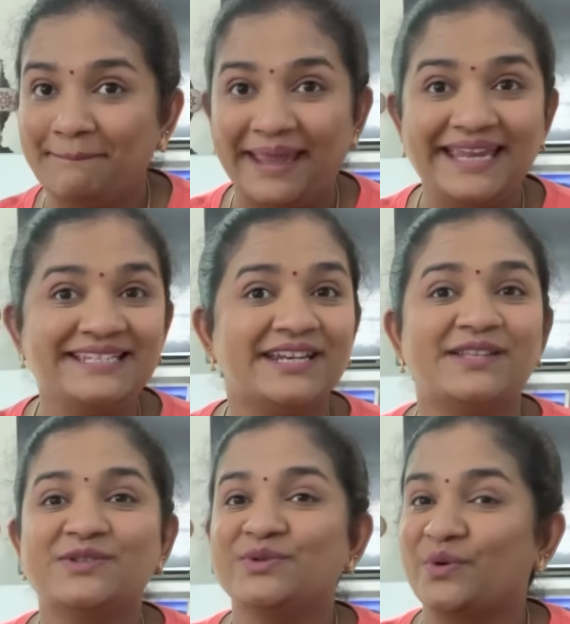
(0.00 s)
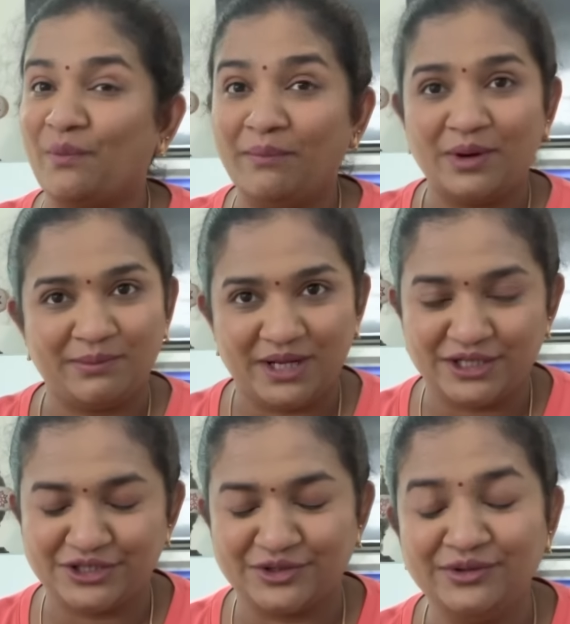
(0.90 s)
மெயின்டெனன்ஸும் ரொம்ப ரொம்ப
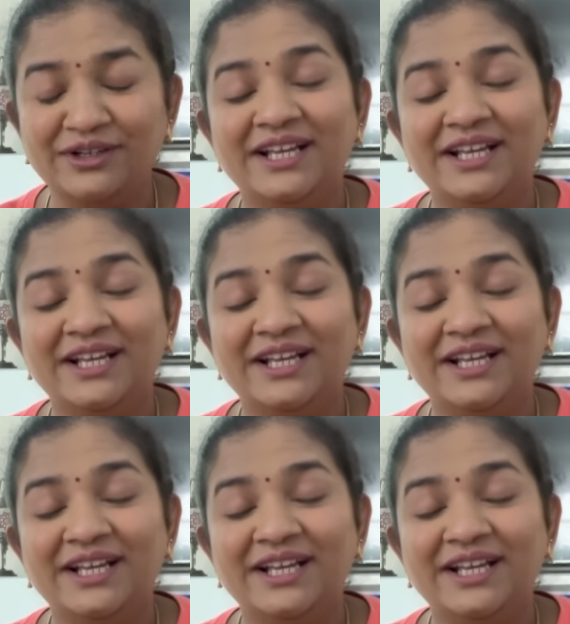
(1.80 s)
கஷ்டம்